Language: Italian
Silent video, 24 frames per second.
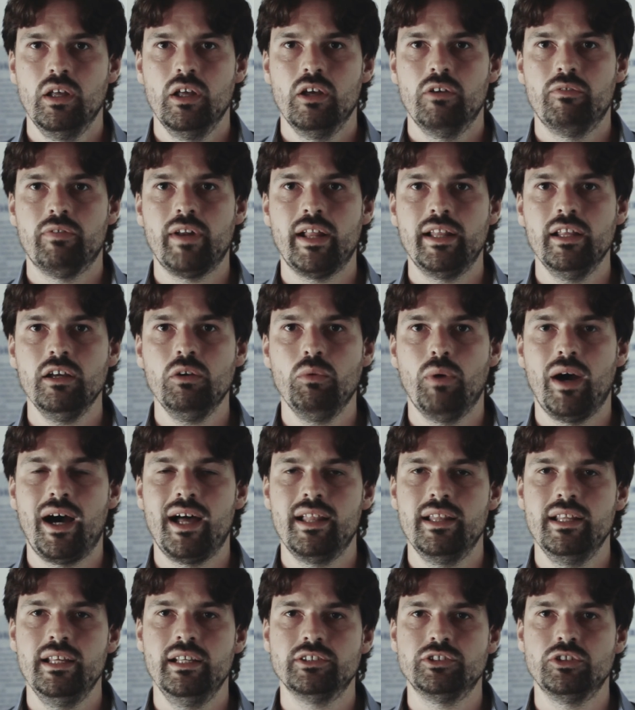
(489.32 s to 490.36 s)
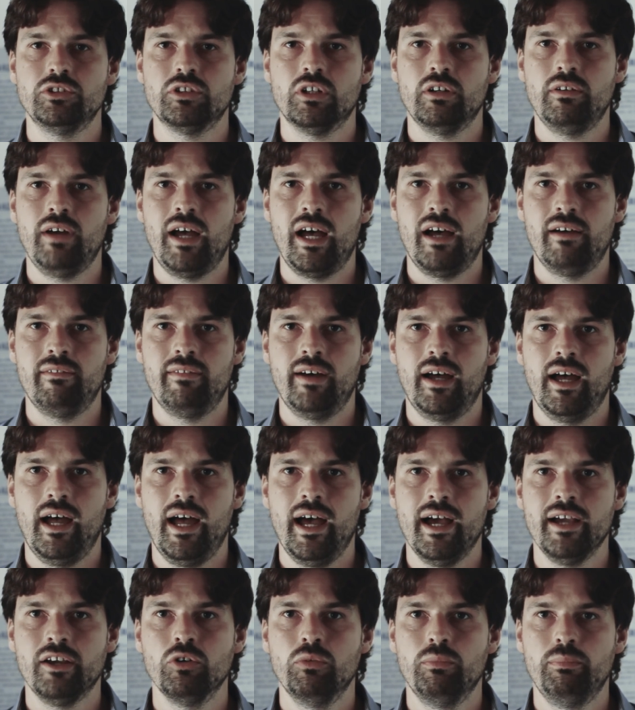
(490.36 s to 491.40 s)
fra le quali si trovava
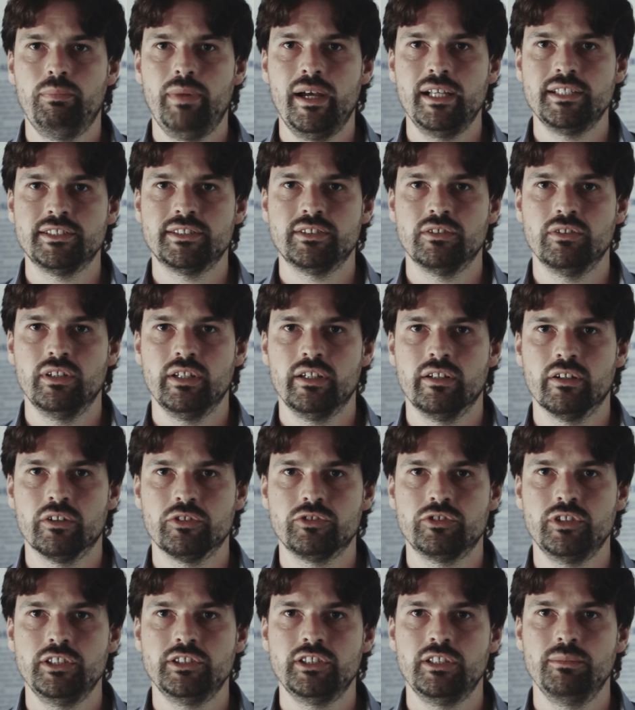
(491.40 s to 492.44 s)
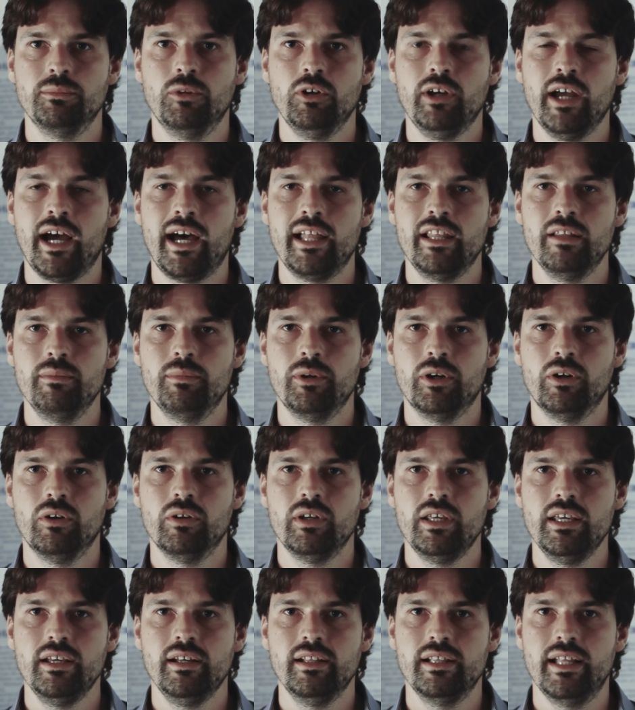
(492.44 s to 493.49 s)
anche un pezzo di grossissimo calibro
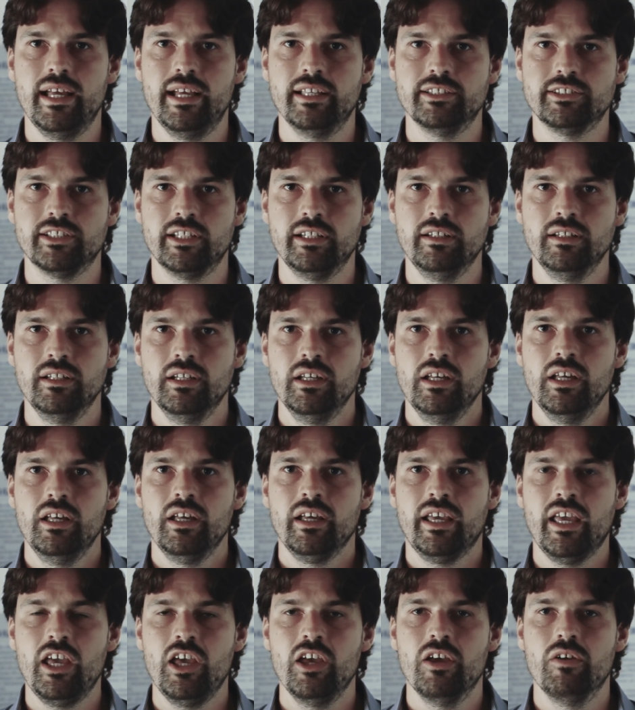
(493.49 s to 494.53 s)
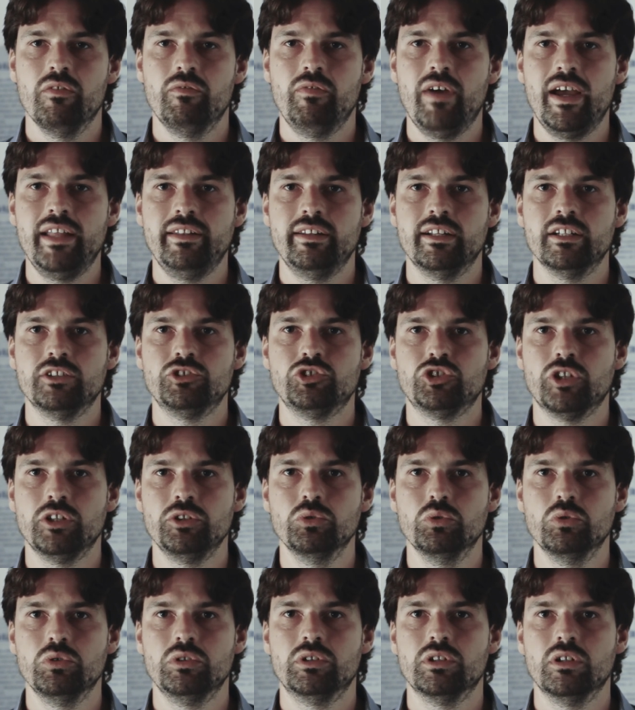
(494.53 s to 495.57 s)
inglese, che venne
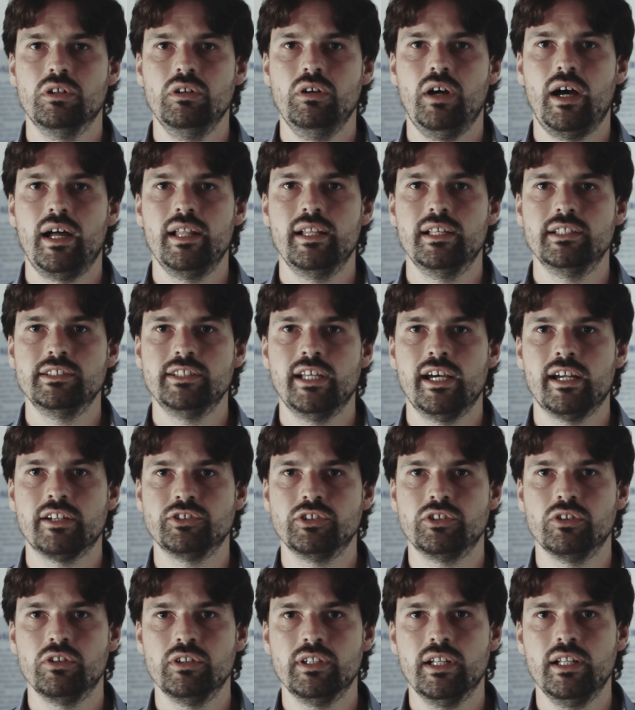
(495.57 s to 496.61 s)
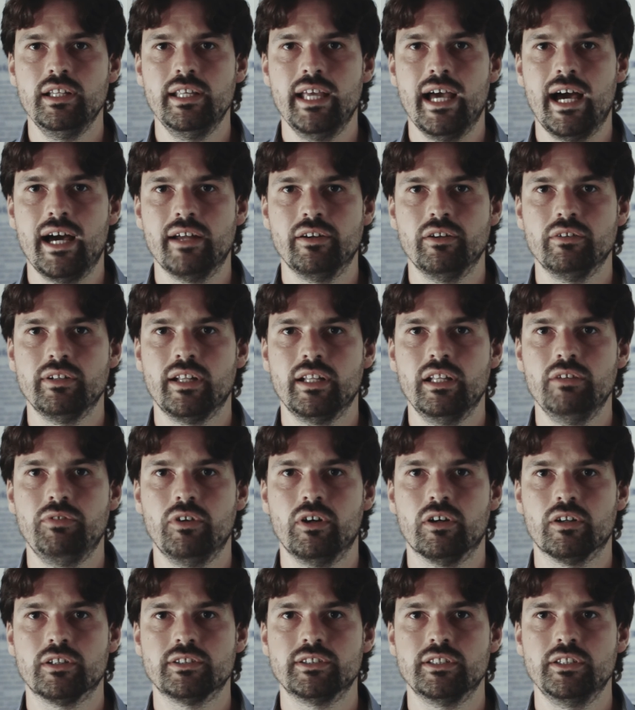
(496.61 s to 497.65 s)
ceduto all'esercito italiano dalle
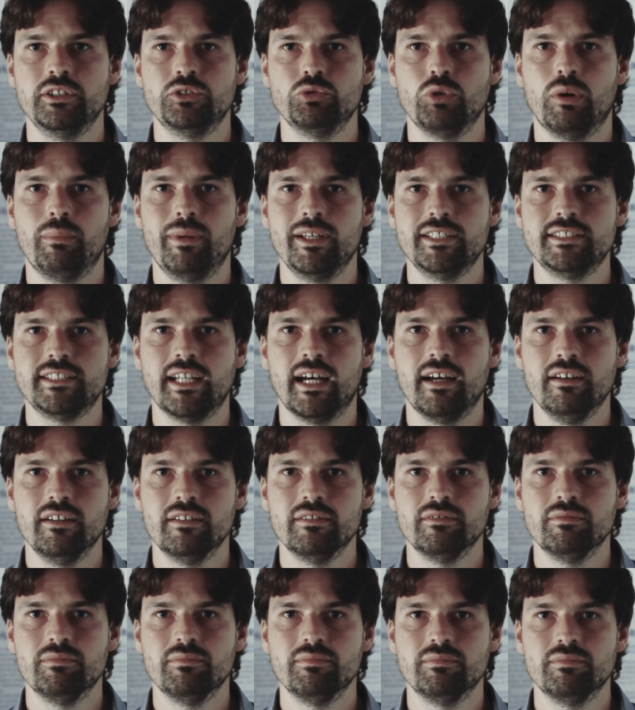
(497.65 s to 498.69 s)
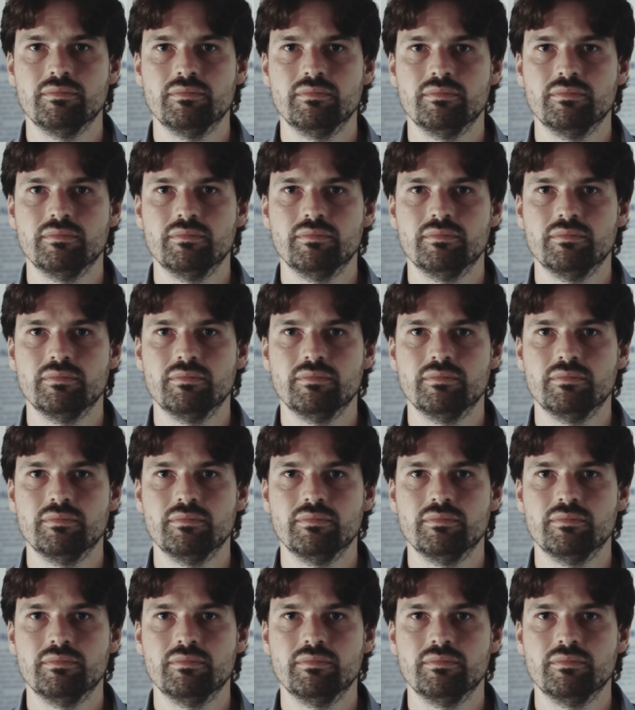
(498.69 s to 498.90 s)
forze di Sua Maestà.